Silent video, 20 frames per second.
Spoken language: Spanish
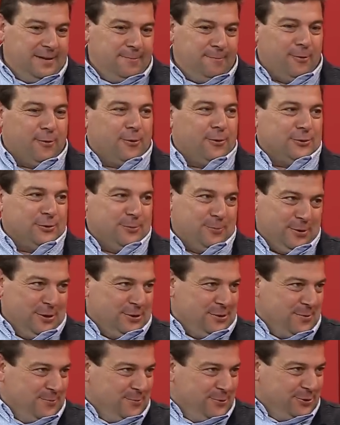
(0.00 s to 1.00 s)
pocos o puede
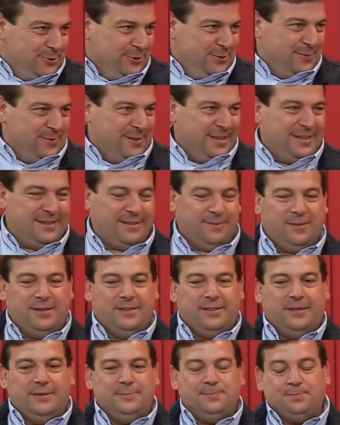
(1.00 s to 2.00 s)
ser mucho,
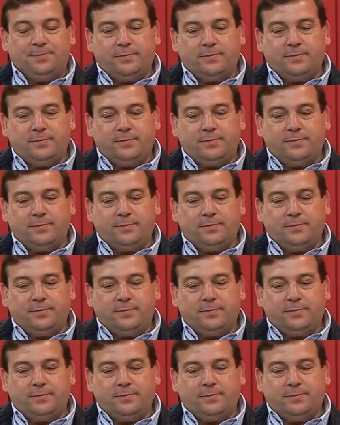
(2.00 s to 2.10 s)
evidentemente.